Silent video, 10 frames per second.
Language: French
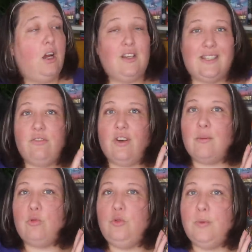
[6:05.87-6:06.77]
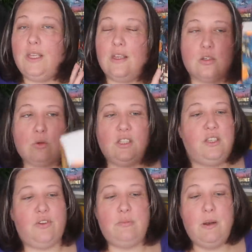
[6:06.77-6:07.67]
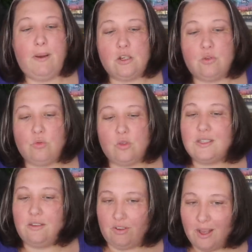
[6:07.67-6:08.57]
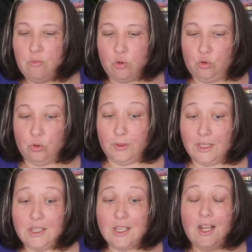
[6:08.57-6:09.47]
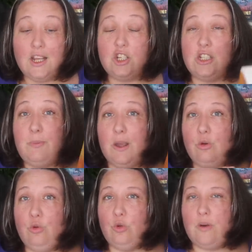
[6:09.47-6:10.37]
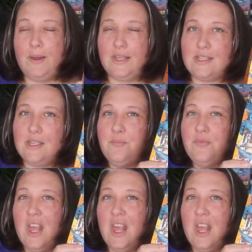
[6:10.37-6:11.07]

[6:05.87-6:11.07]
Euh, c'est vraiment une brique, hein. je crois qu'il fait 1000 pages, donc euh, c'est vraiment une brique. J'espère que le dos va pas casser.